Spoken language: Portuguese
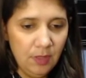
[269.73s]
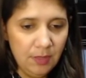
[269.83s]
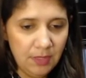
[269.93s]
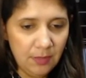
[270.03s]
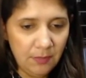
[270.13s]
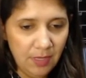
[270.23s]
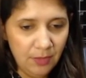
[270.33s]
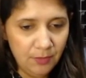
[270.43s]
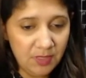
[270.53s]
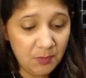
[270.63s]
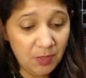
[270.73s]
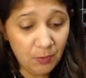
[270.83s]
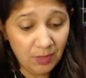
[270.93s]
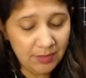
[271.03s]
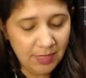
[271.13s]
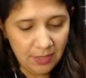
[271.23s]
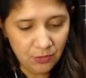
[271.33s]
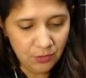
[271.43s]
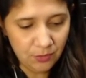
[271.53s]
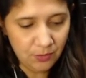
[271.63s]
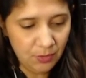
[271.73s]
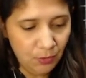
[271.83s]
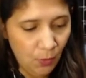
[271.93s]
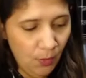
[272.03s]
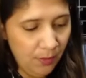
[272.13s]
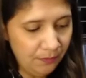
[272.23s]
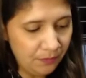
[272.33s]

trabalho, espiritualidade, perdoa,